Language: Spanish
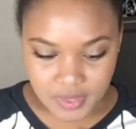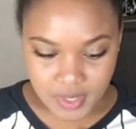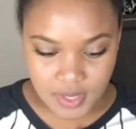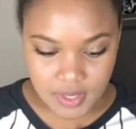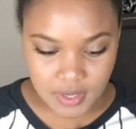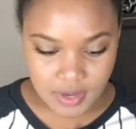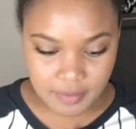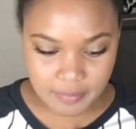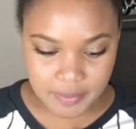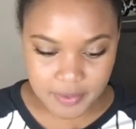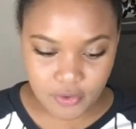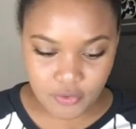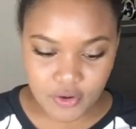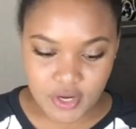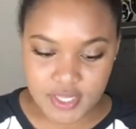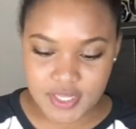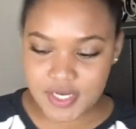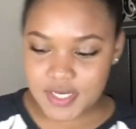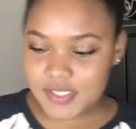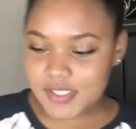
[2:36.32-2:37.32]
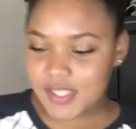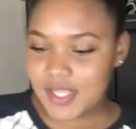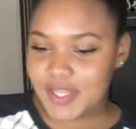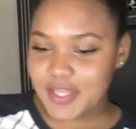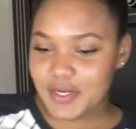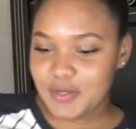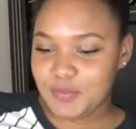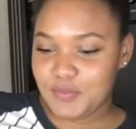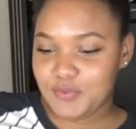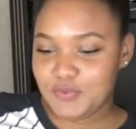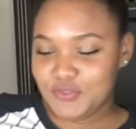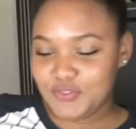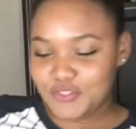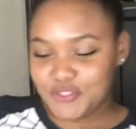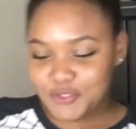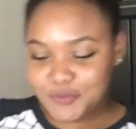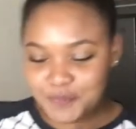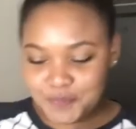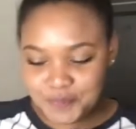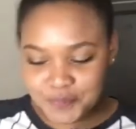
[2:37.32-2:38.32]
La peor trenza del
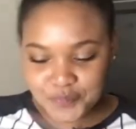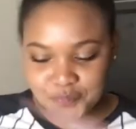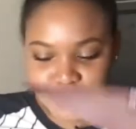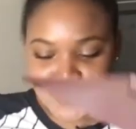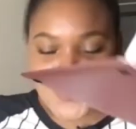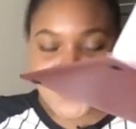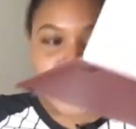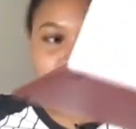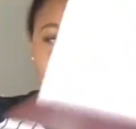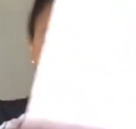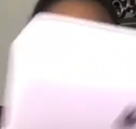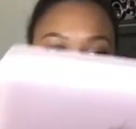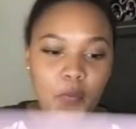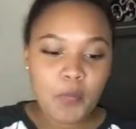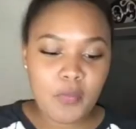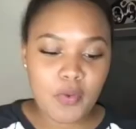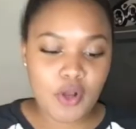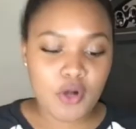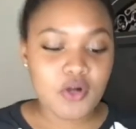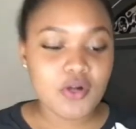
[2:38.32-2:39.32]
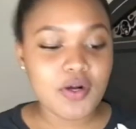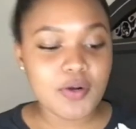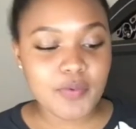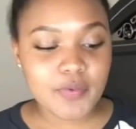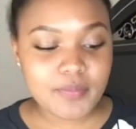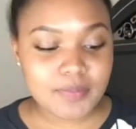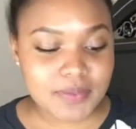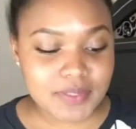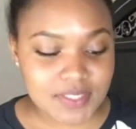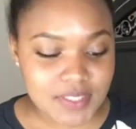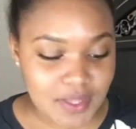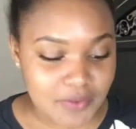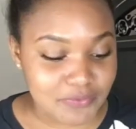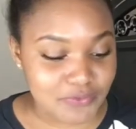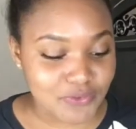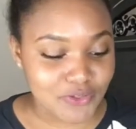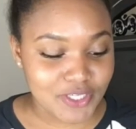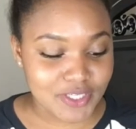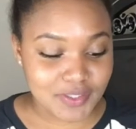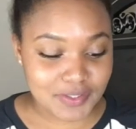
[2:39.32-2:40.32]
mundo. Bueno, vamos a empezar
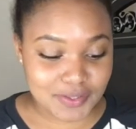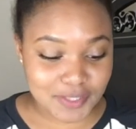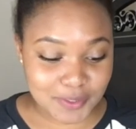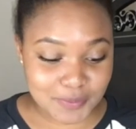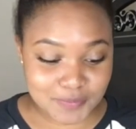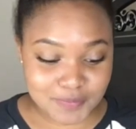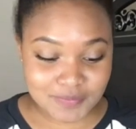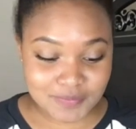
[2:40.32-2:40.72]
fuerte.